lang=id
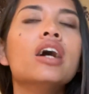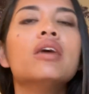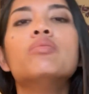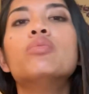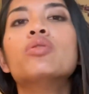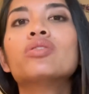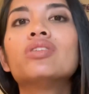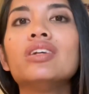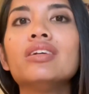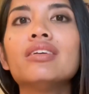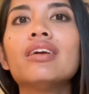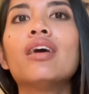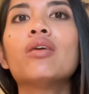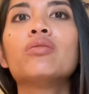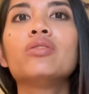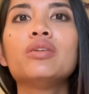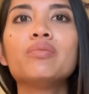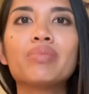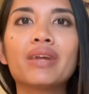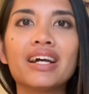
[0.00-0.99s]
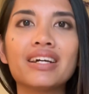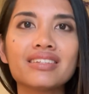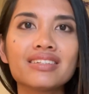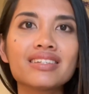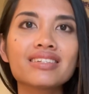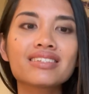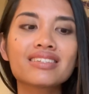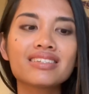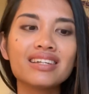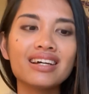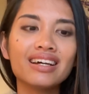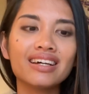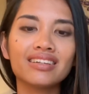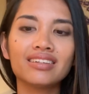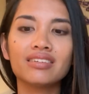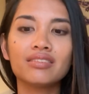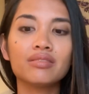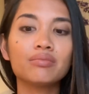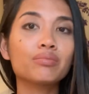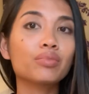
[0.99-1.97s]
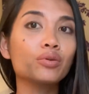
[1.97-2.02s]
buktinya aku di Perancis
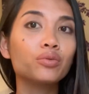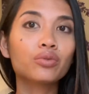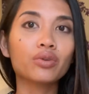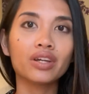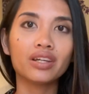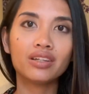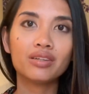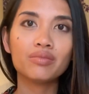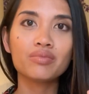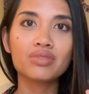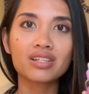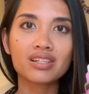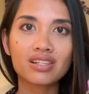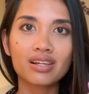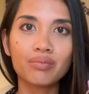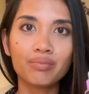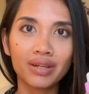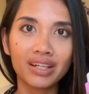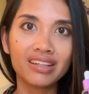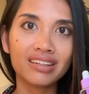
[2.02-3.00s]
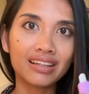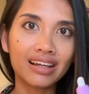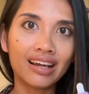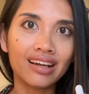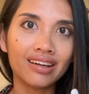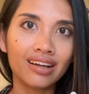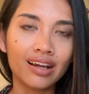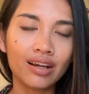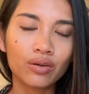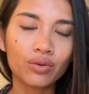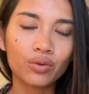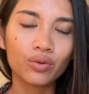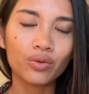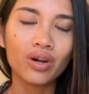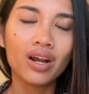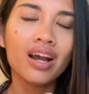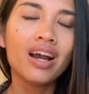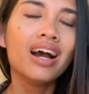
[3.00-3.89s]
dan produk ini bisa sampai di tangan aku